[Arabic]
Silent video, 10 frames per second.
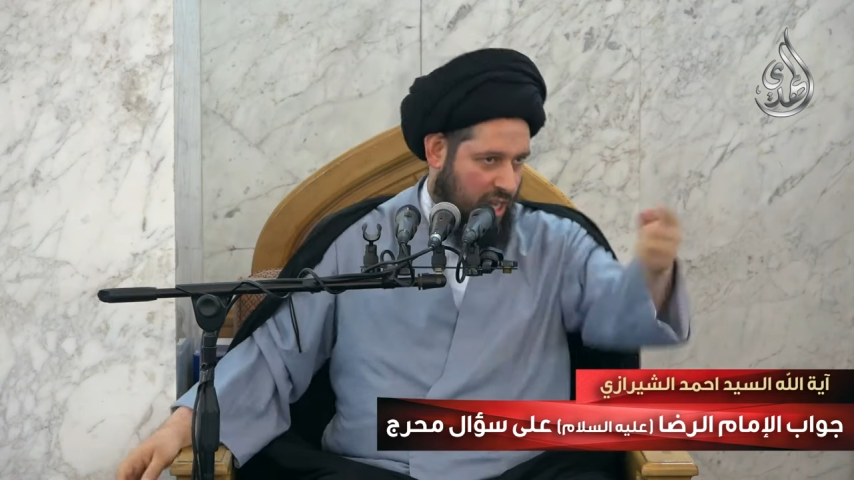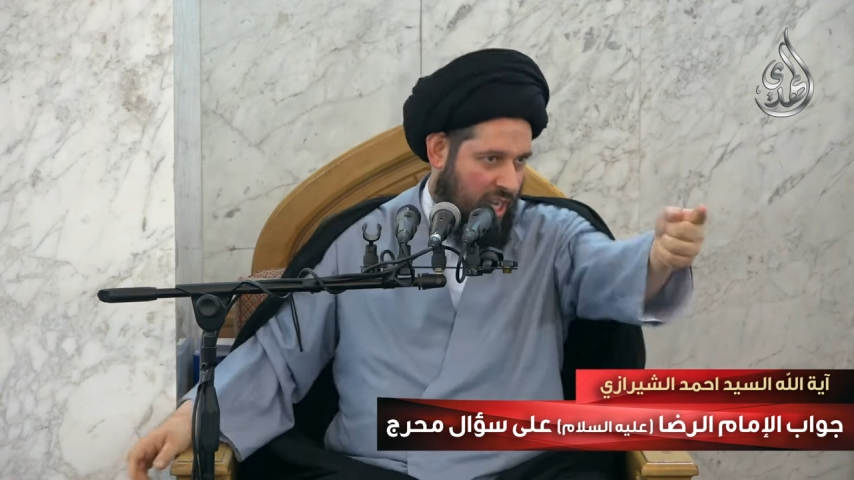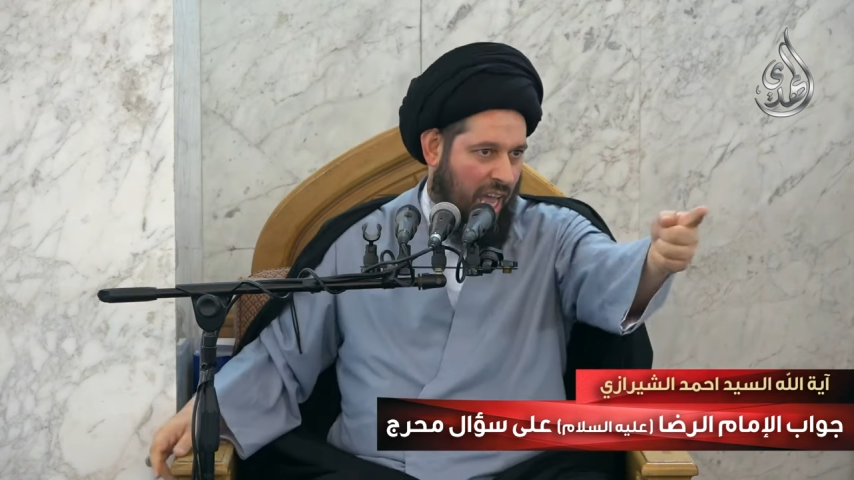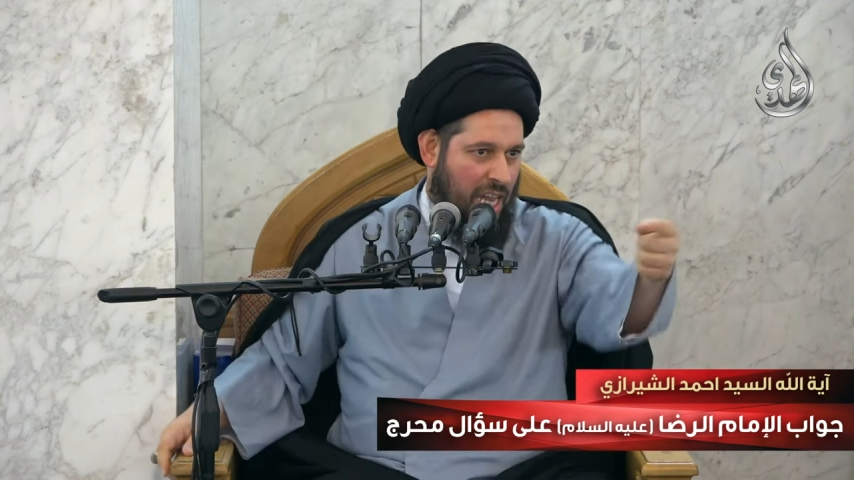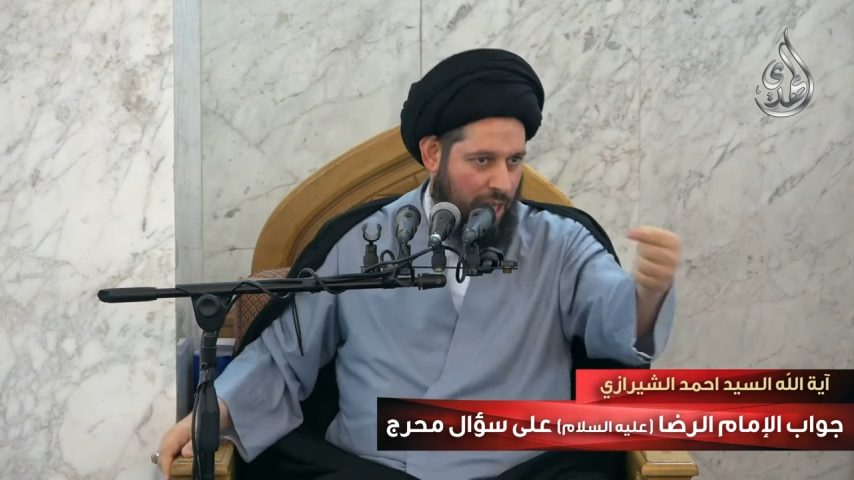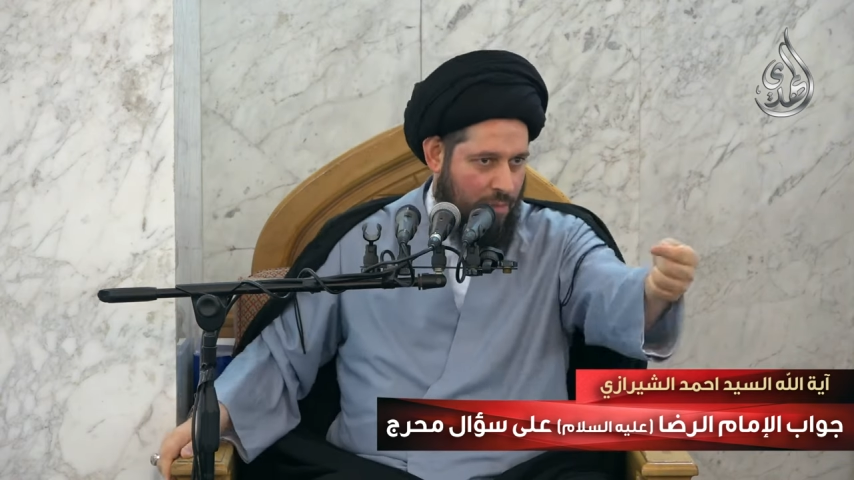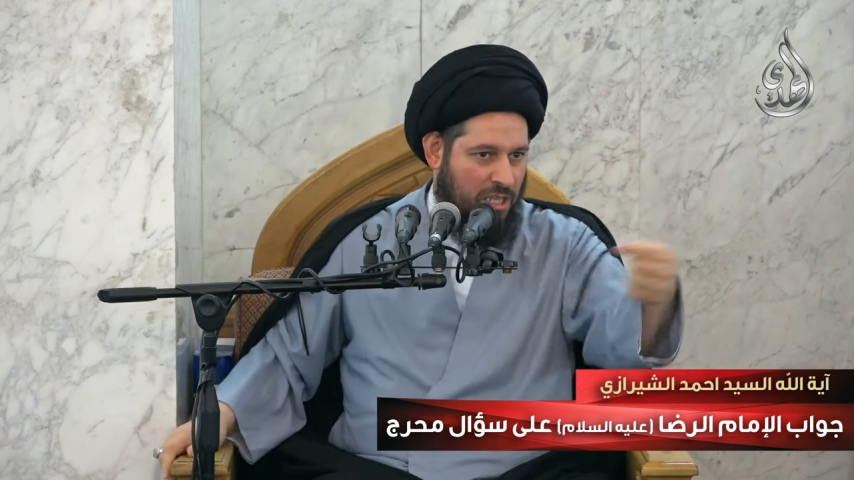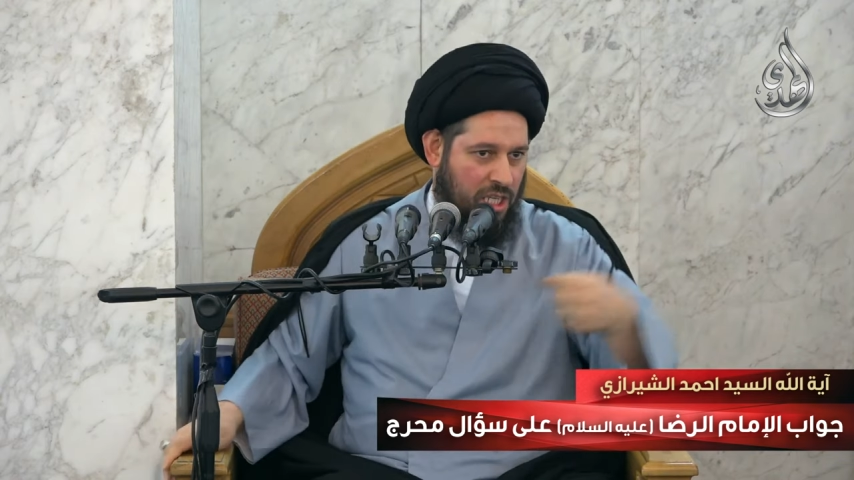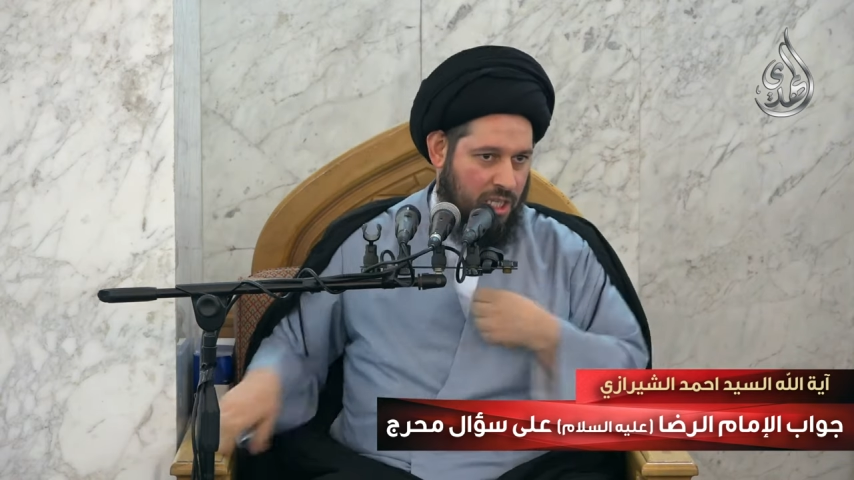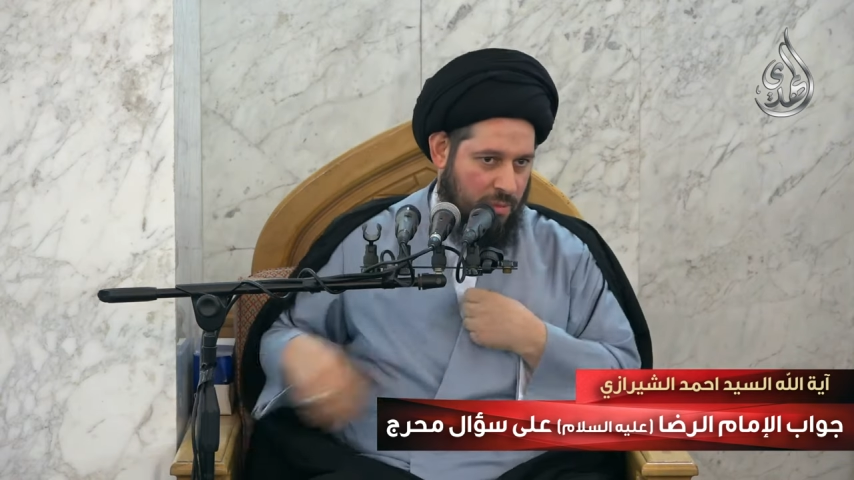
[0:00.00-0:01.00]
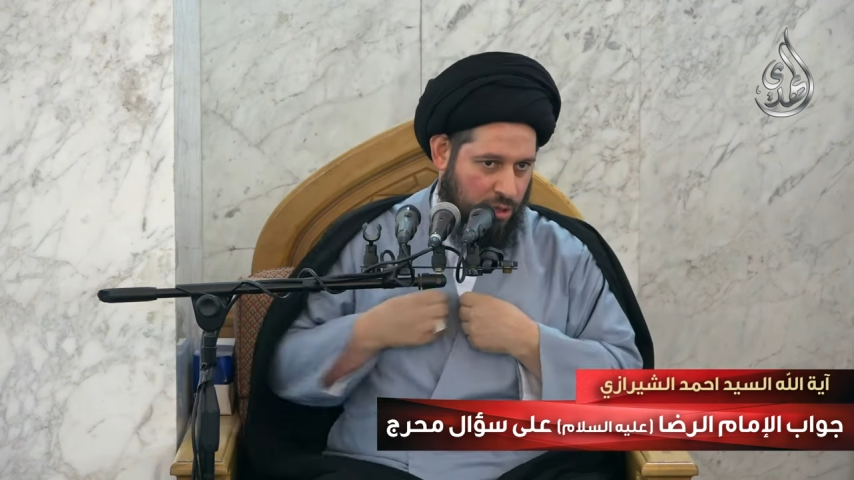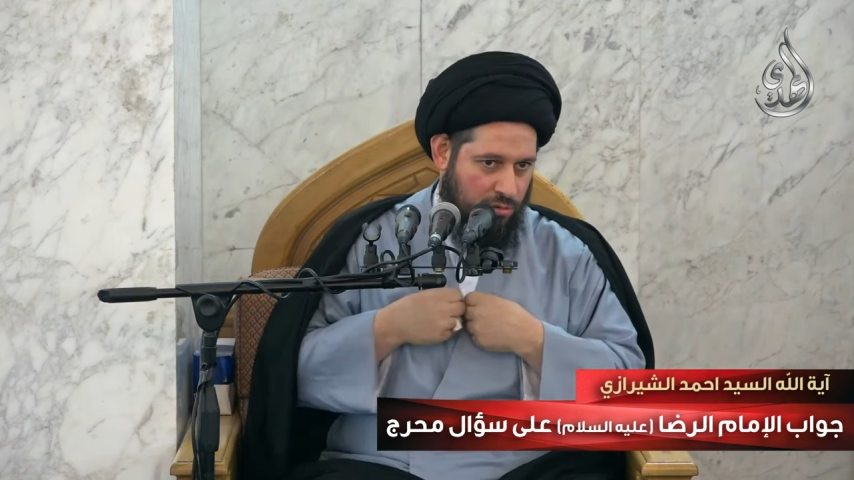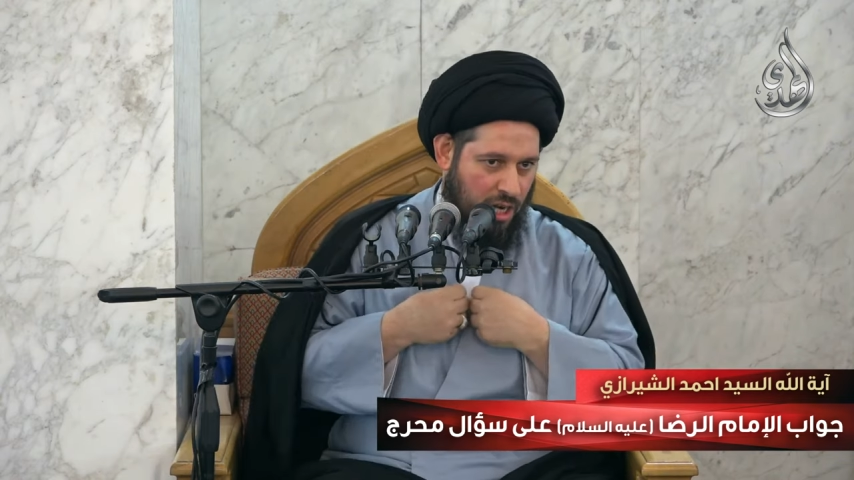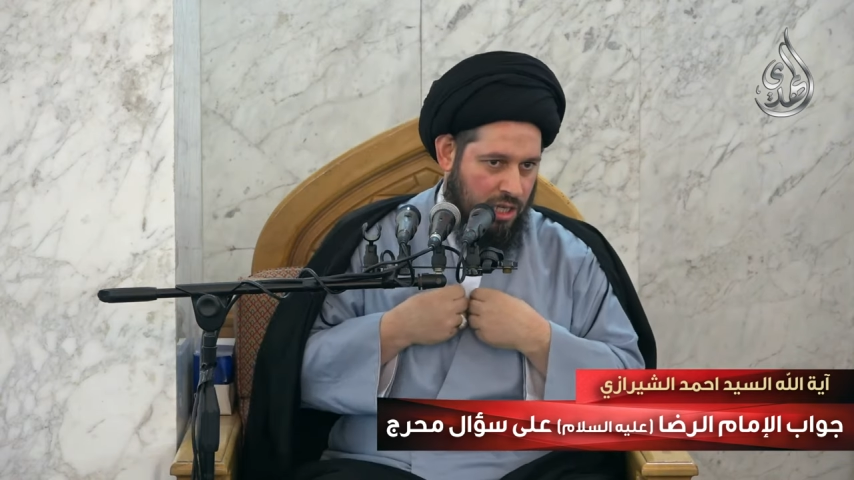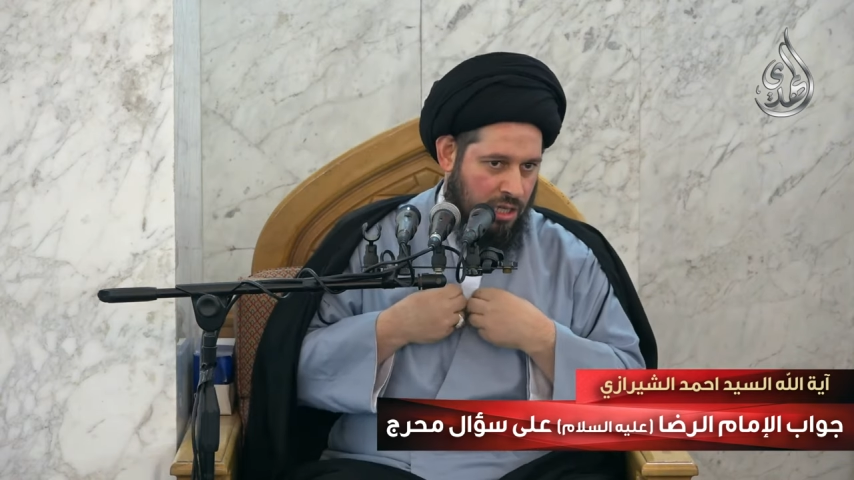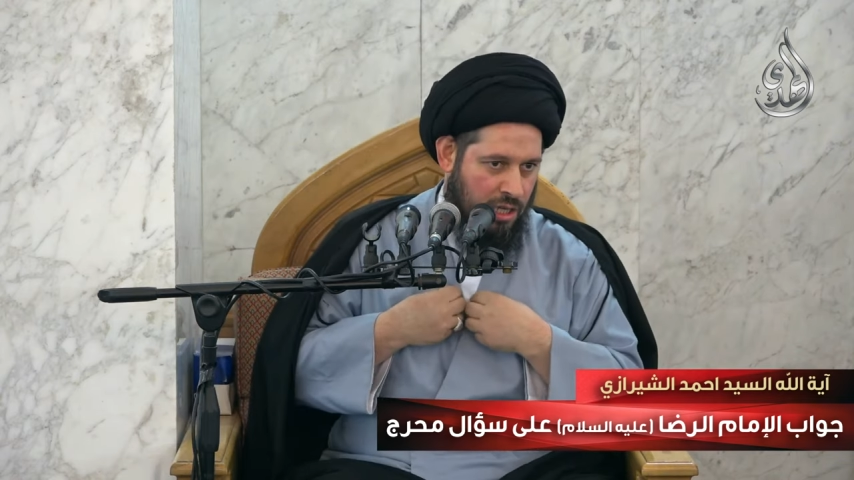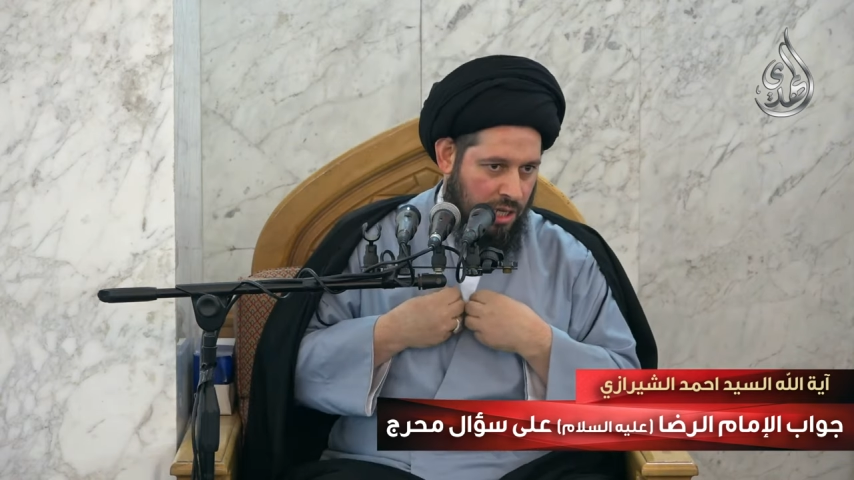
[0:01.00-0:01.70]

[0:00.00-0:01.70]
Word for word: الخالق البشر يتمكنون أن